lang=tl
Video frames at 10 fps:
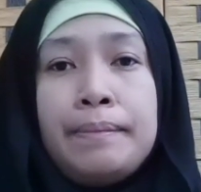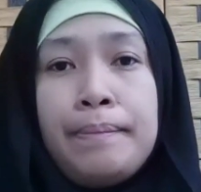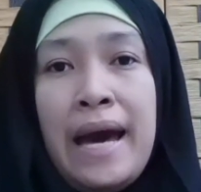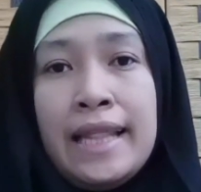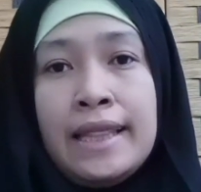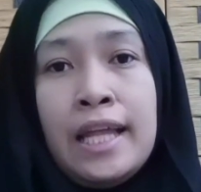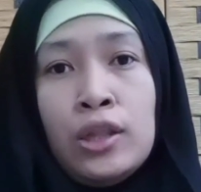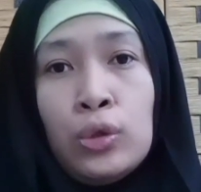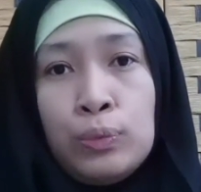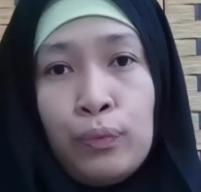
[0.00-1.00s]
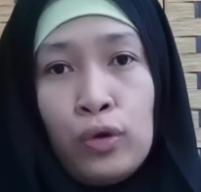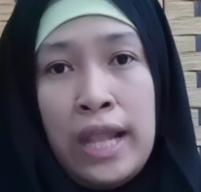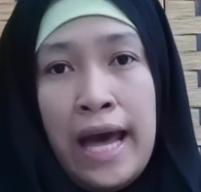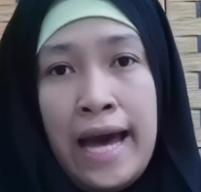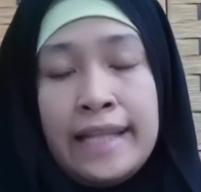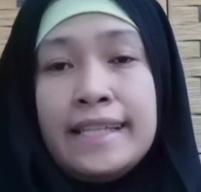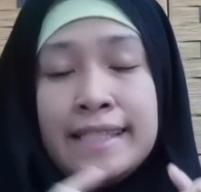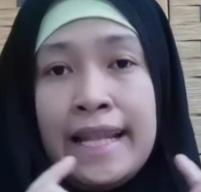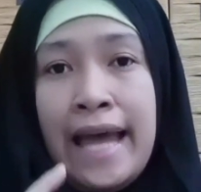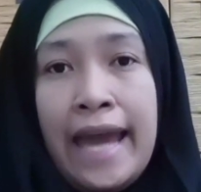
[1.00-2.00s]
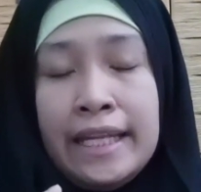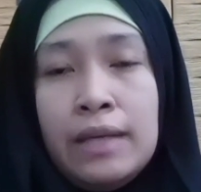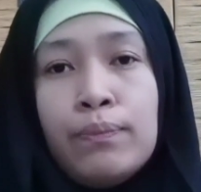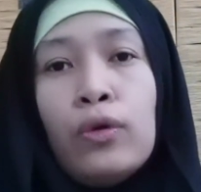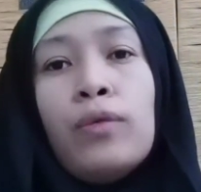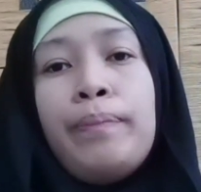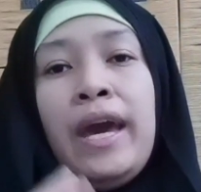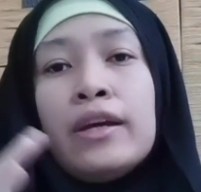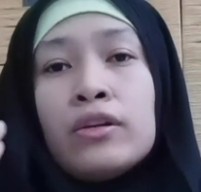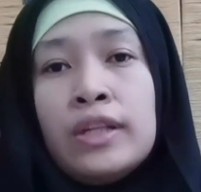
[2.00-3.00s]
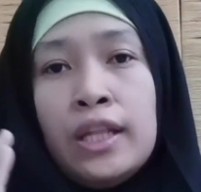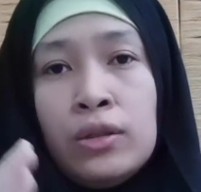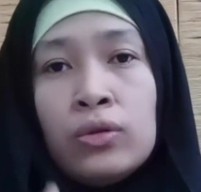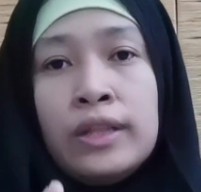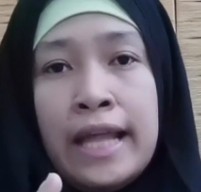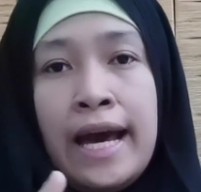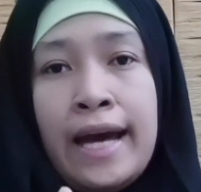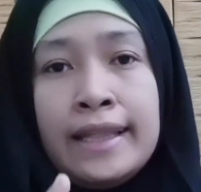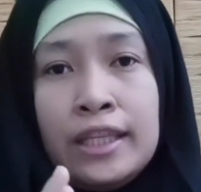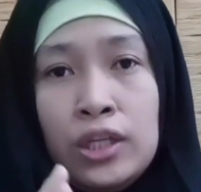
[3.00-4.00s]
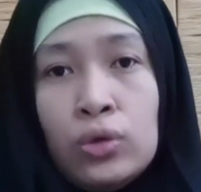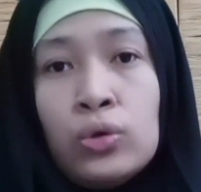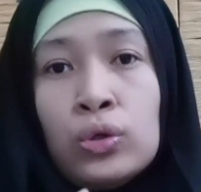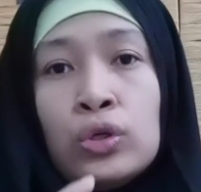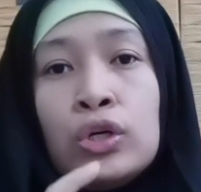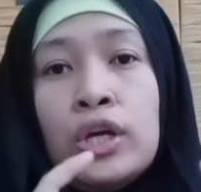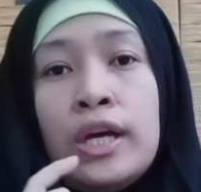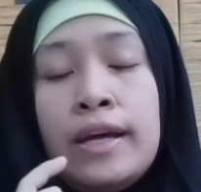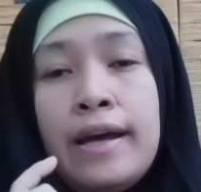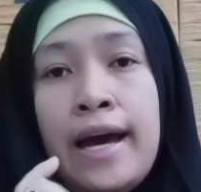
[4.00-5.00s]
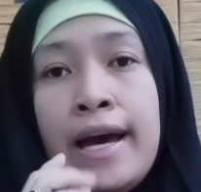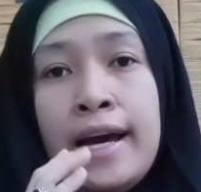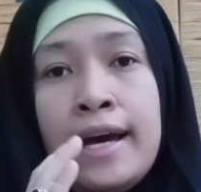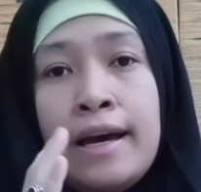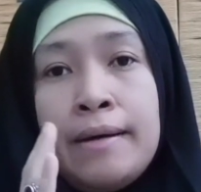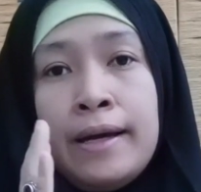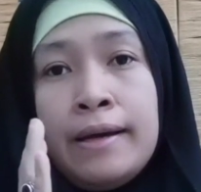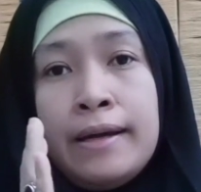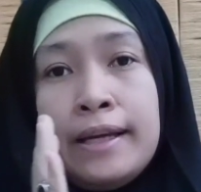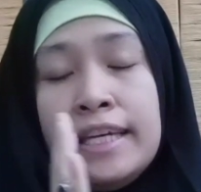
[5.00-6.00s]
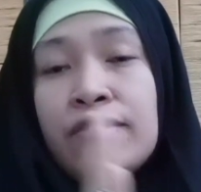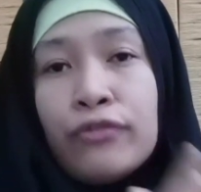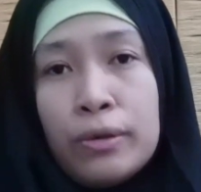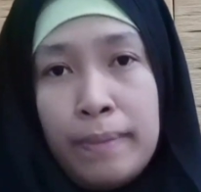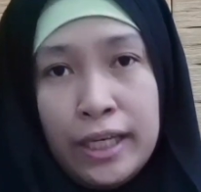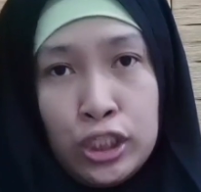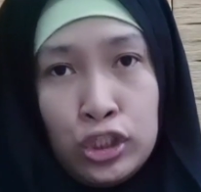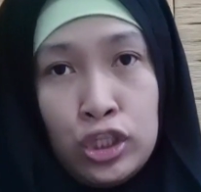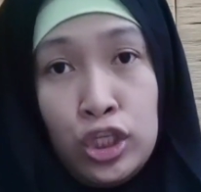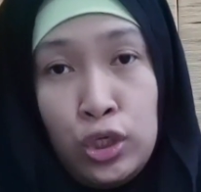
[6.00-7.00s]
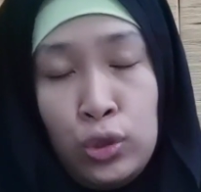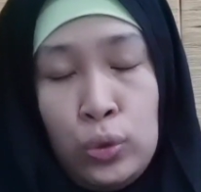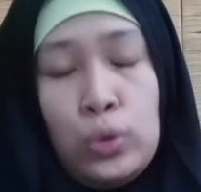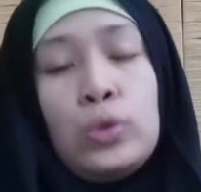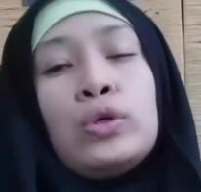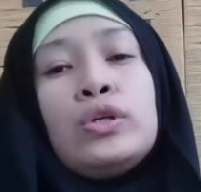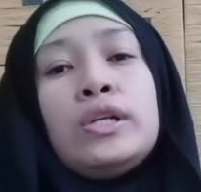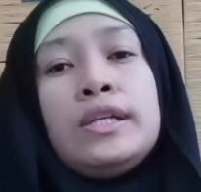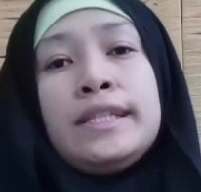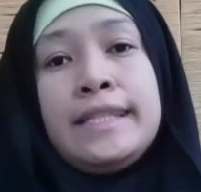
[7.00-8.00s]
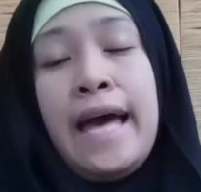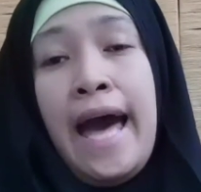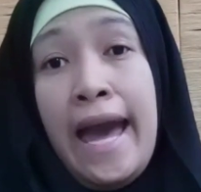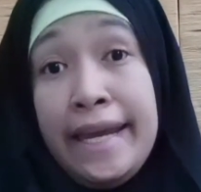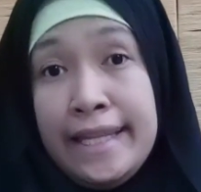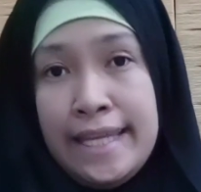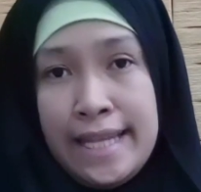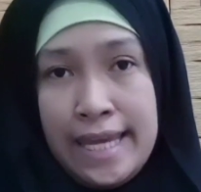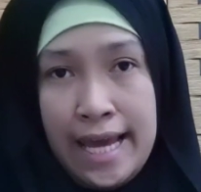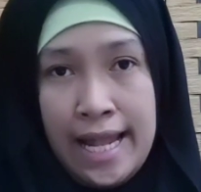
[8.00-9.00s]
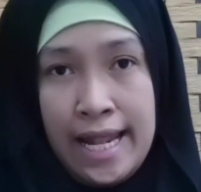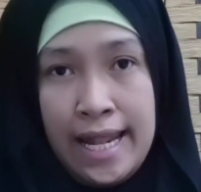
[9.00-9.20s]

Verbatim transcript: But nandun po lahat. It's an ID po pero nandun lahat yung uh, information nyo sa ID na yan.